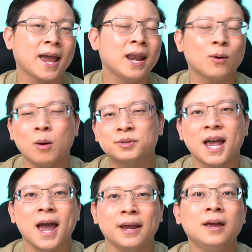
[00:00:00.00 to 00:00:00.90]
การทำความสะ
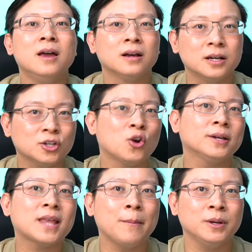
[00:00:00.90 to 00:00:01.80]
อาดก็จะน้อ
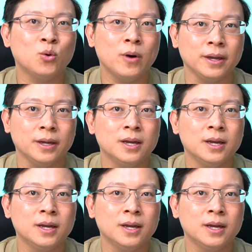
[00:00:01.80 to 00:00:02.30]
ยตามไปด้วย